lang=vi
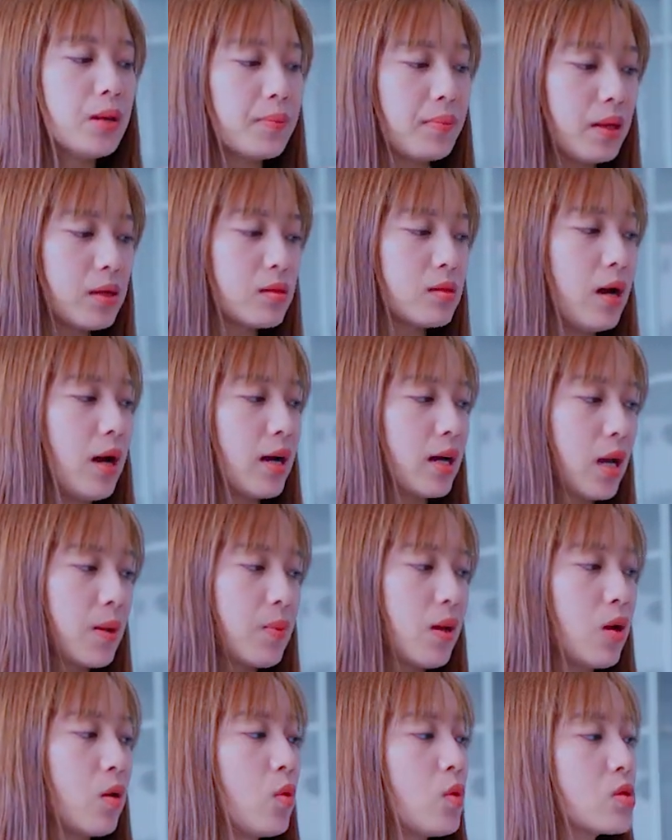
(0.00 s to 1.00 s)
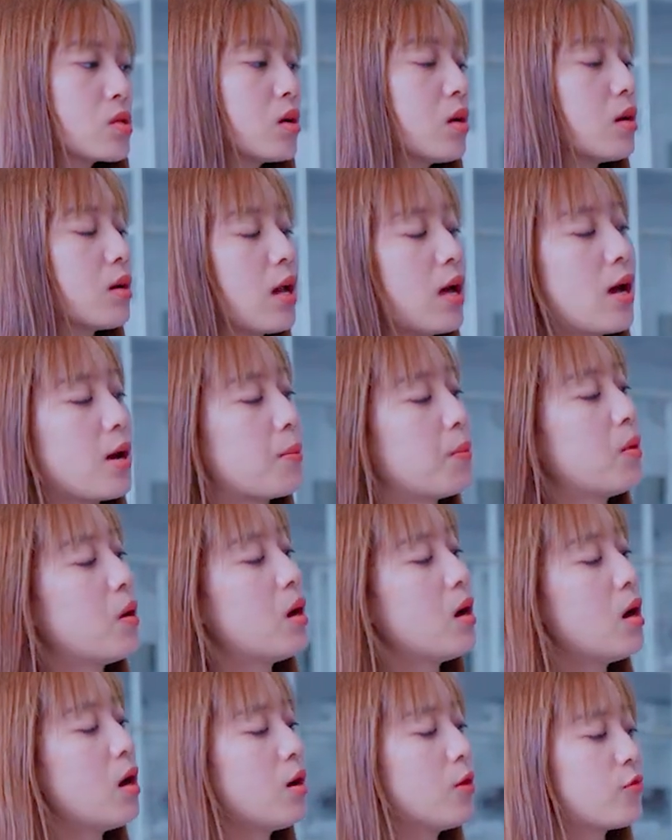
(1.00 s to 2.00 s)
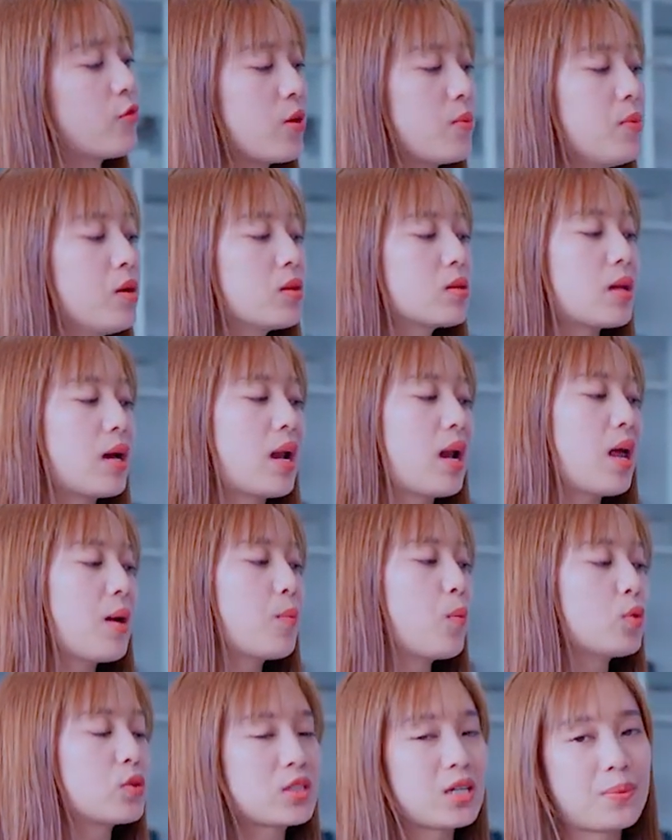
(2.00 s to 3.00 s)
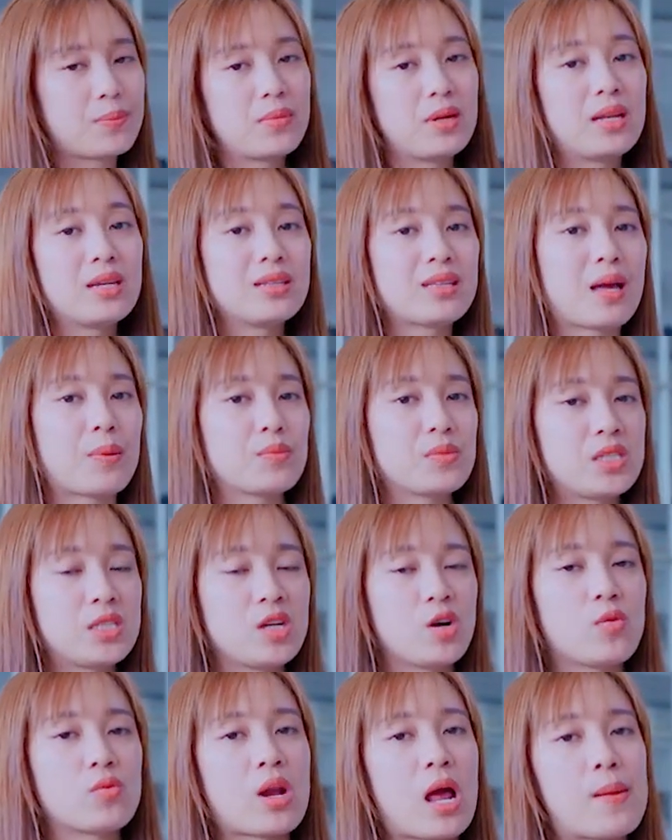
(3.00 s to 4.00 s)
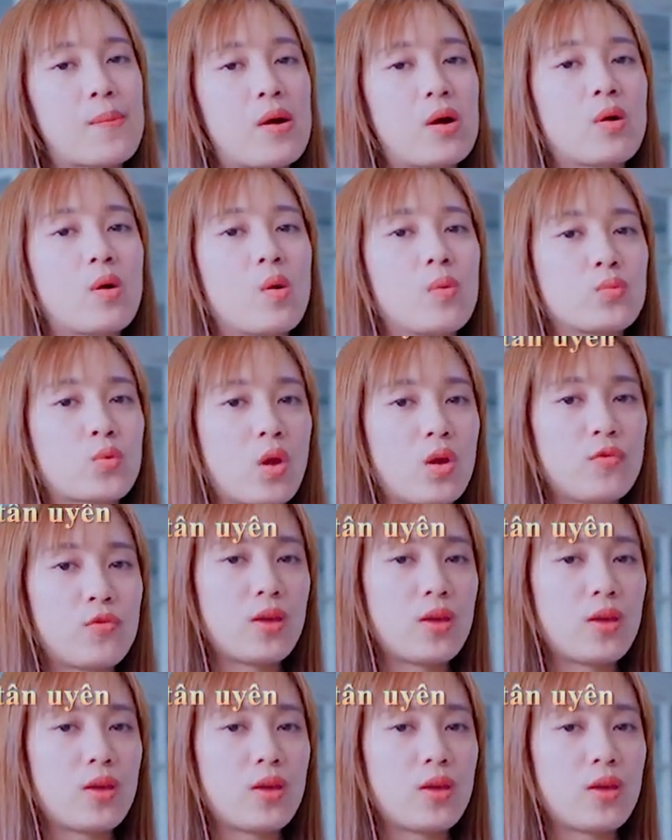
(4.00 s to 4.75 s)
bên cửa hàng em đang hỗ trợ là với mức giá là một trăm lẻ năm triệu đã bao gồm thuế